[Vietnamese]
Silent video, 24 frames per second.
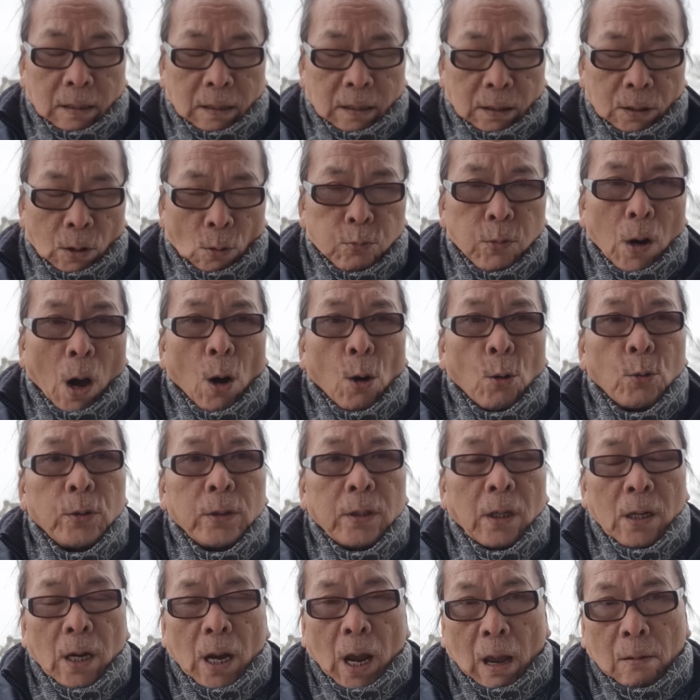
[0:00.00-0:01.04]
đụng độ
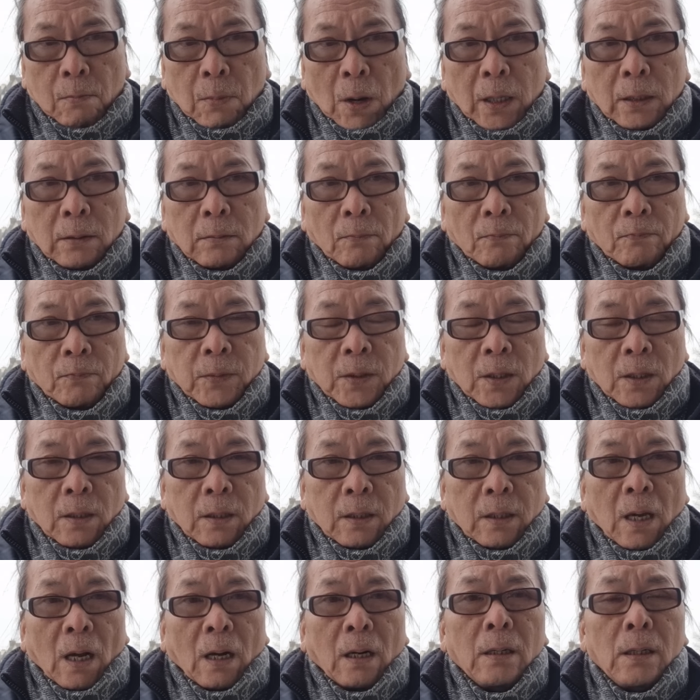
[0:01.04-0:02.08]
giữa hai bên
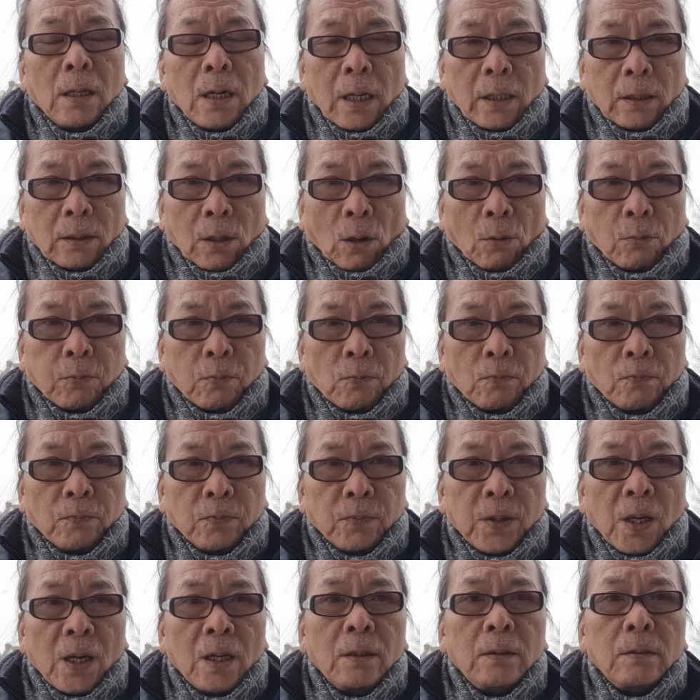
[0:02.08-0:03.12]
vẫn liên tục.
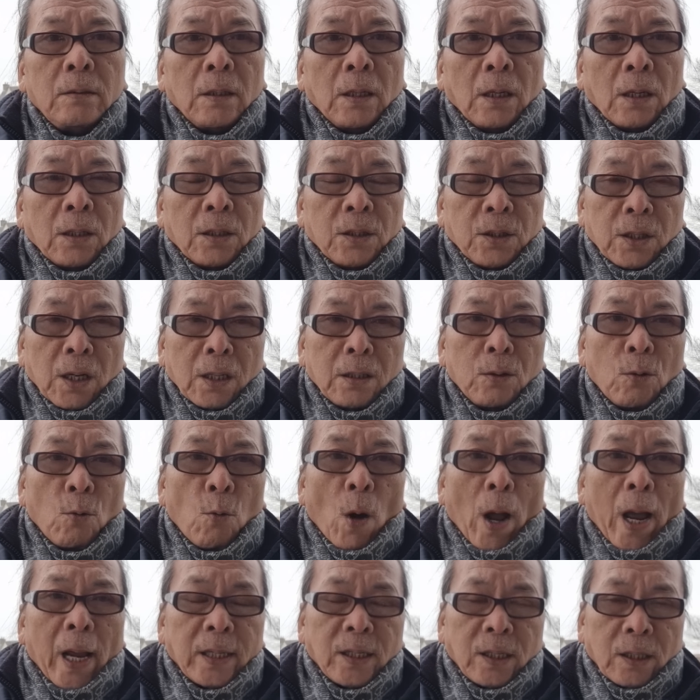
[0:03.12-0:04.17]
Nhưng nhìn
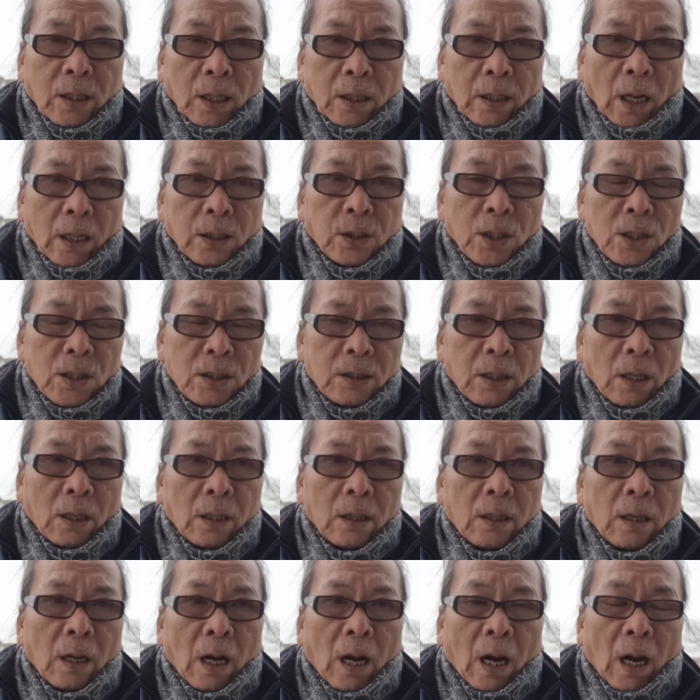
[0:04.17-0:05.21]
qua tình hình chiến
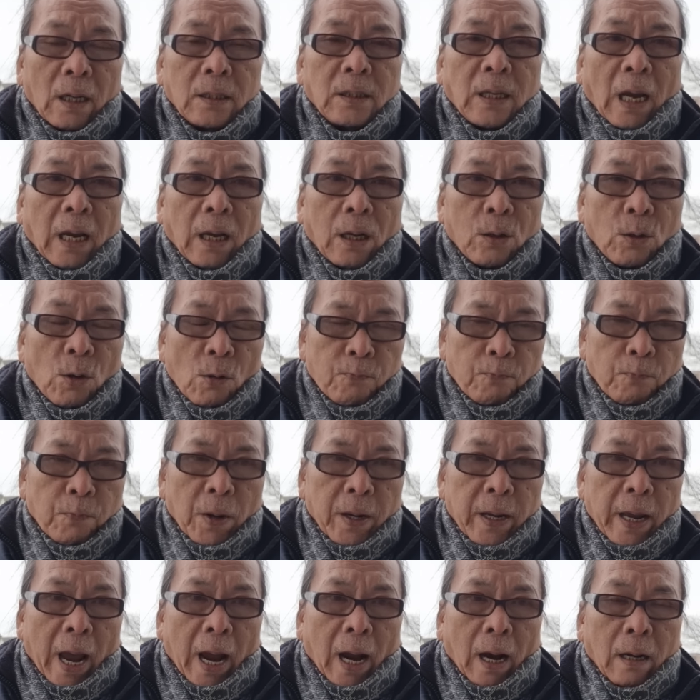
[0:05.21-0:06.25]
sự ở tại
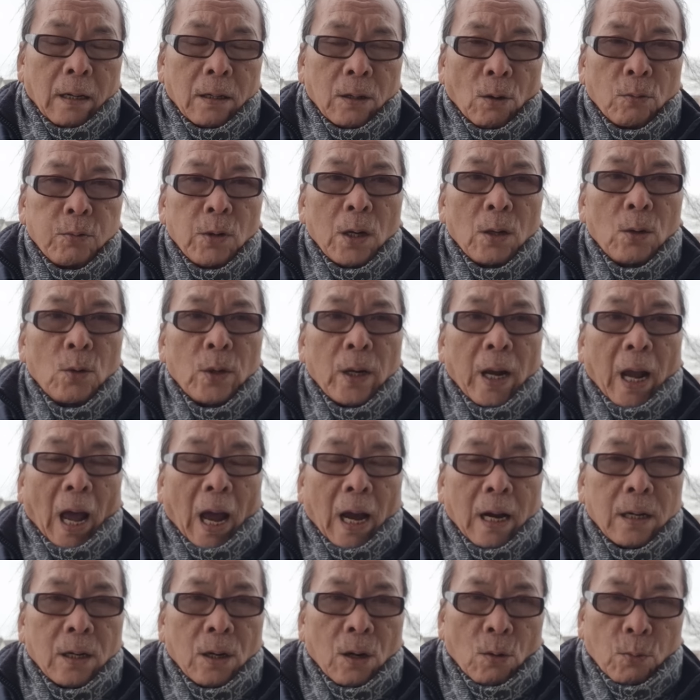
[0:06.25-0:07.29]
Kupian cũng như luôn
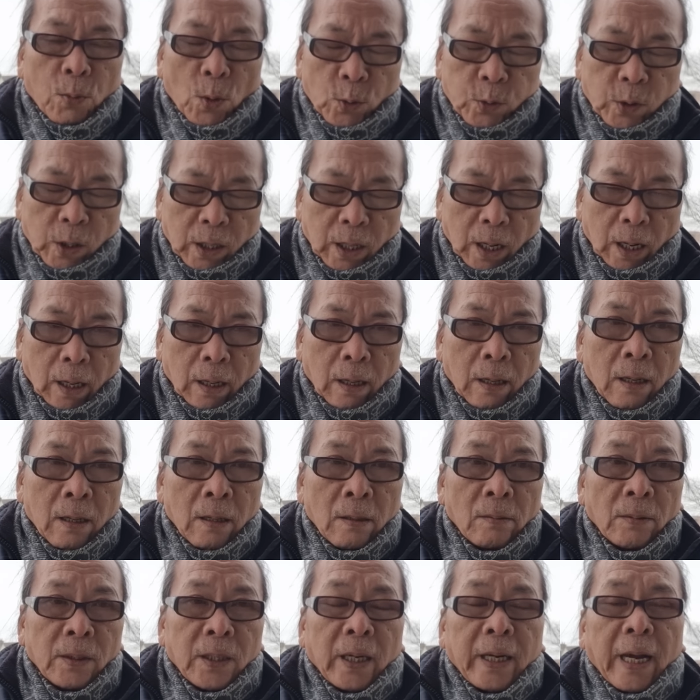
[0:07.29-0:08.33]
cả Gobotine
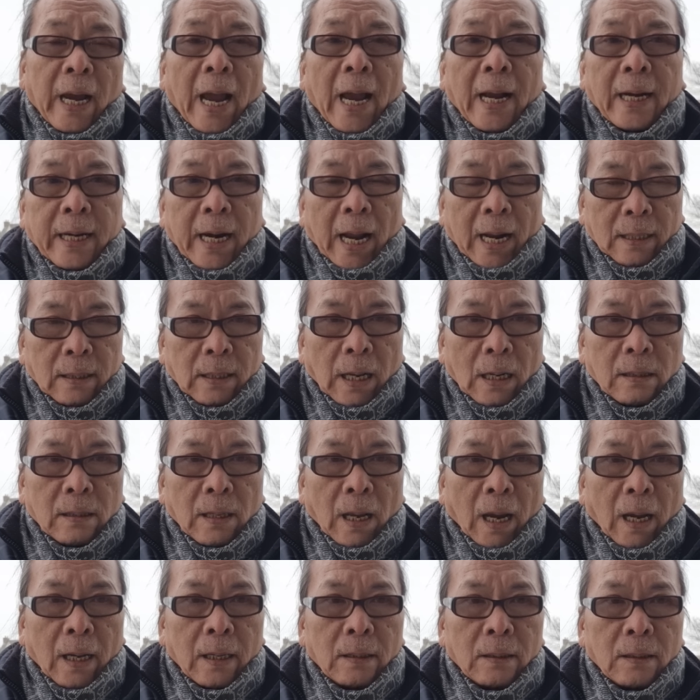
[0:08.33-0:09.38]
thì Nga đang thất
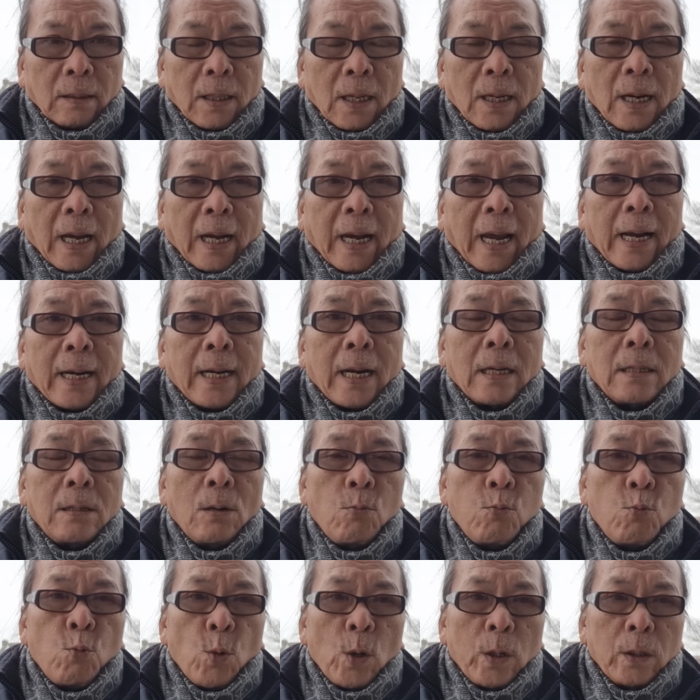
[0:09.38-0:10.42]
thế, tức là Nga đang
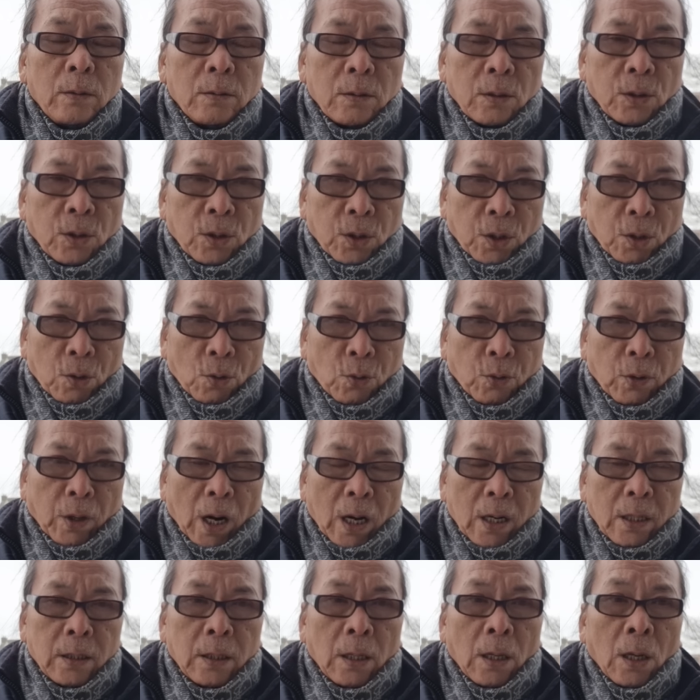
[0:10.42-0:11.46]
rút quân nhiều
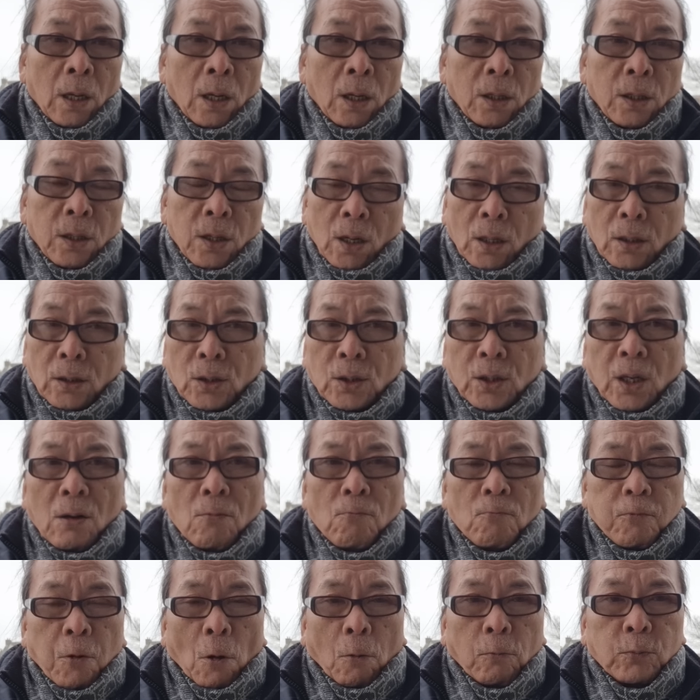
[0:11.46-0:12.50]
nơi. Những tiếng
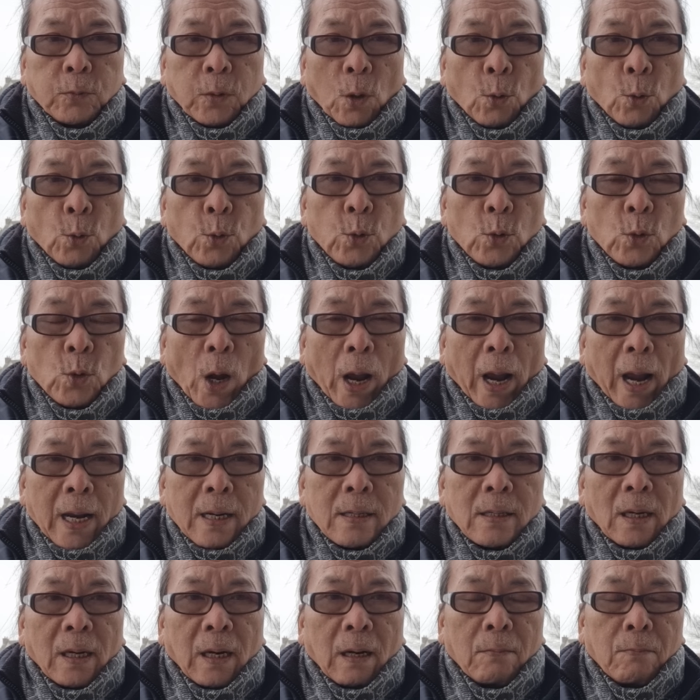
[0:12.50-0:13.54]
phòng thủ
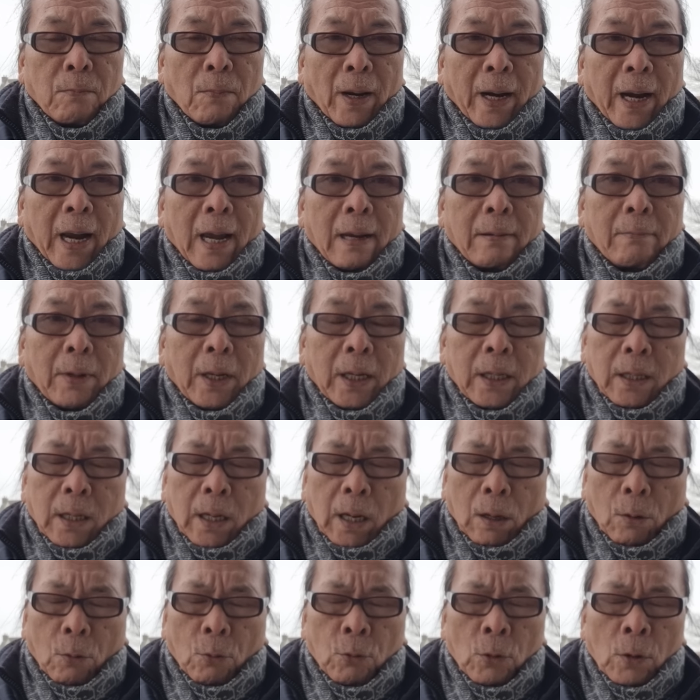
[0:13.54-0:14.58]
ác liệt mà Nga bị
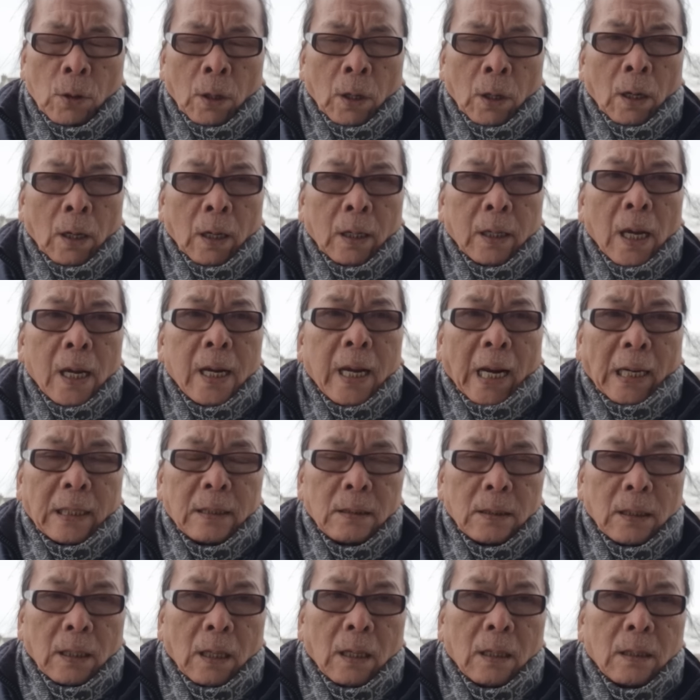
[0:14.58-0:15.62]
chịu, các
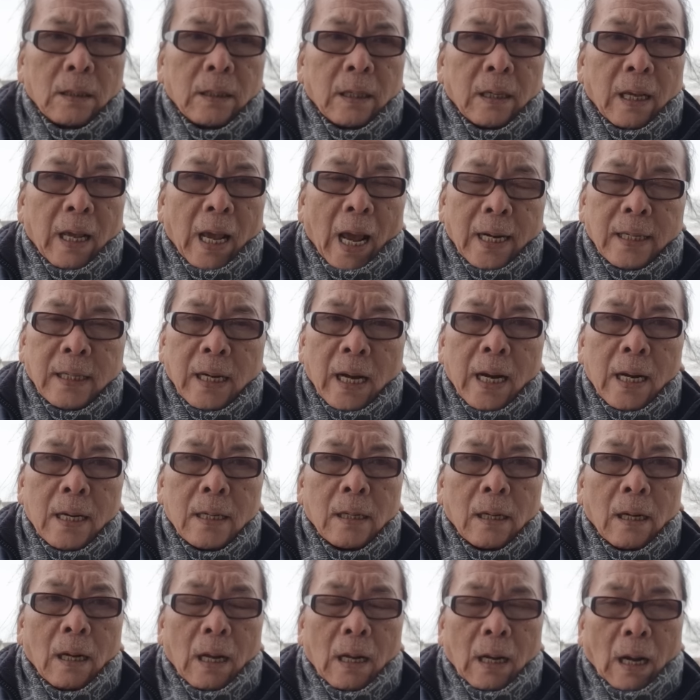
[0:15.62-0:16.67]
cảnh tượng giá rét
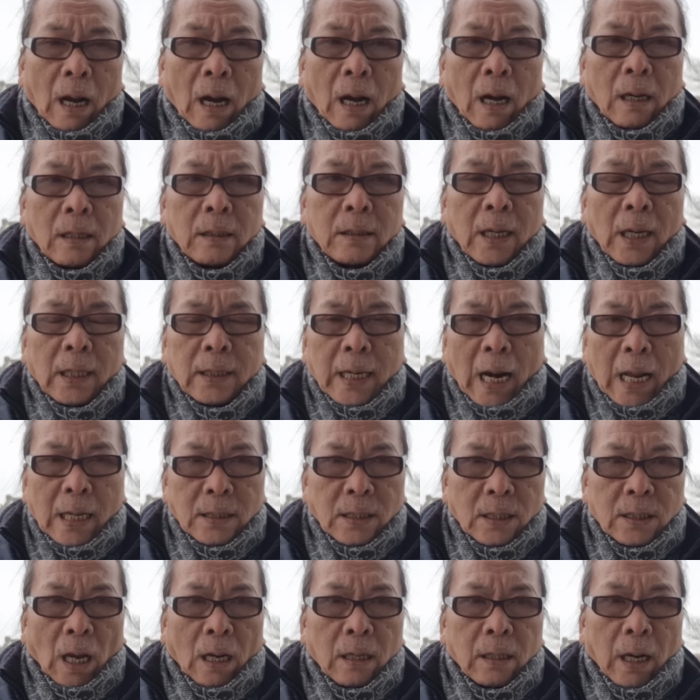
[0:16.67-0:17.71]
ở cách đáng
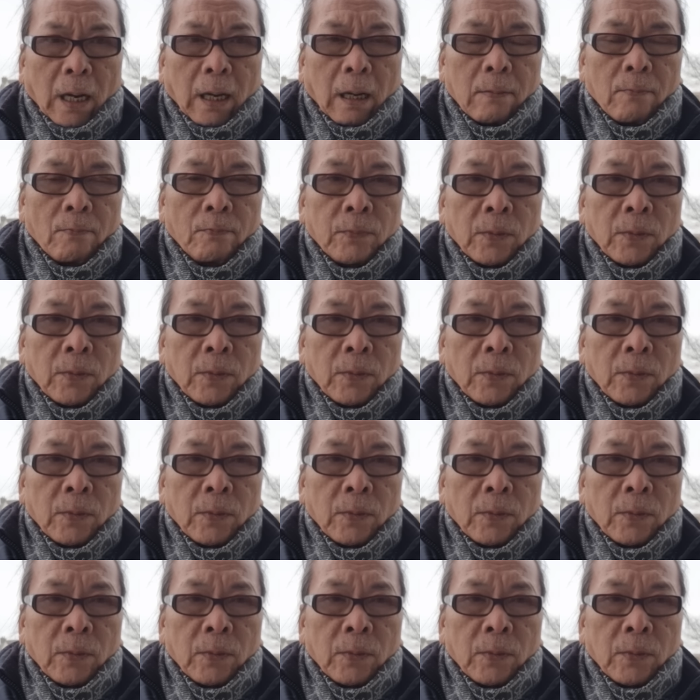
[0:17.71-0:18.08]
sợ này.